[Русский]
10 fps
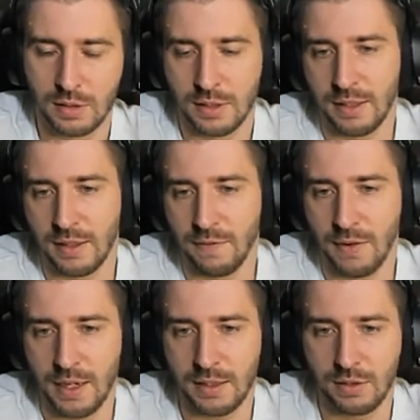Да
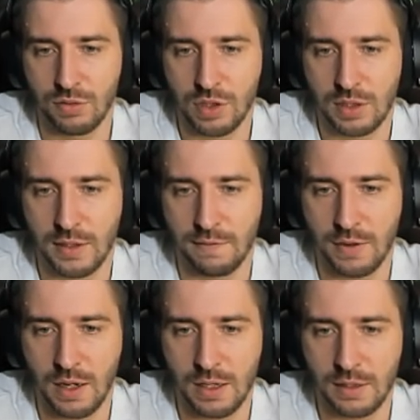давай ты уже,
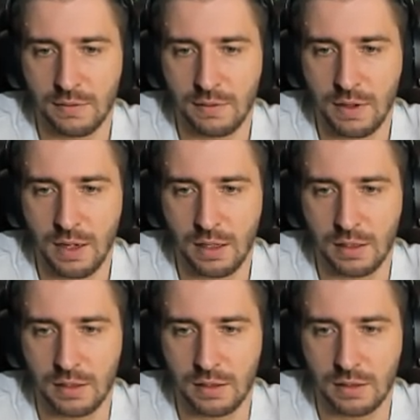давай,
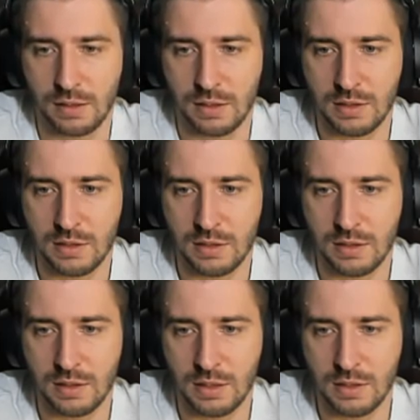давай.
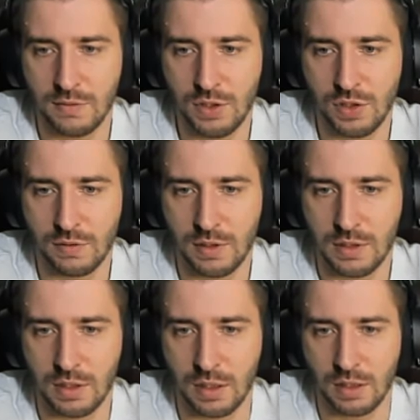Раз,
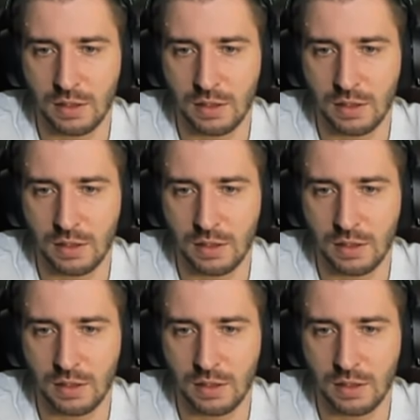развинчивайся.